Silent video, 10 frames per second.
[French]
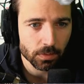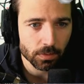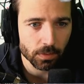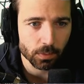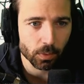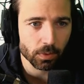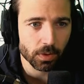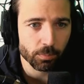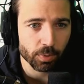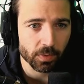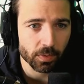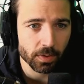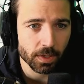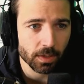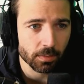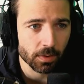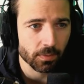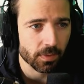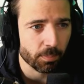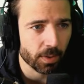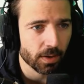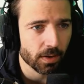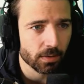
Notre-Dame, Poissonnière, non, c'était pas là.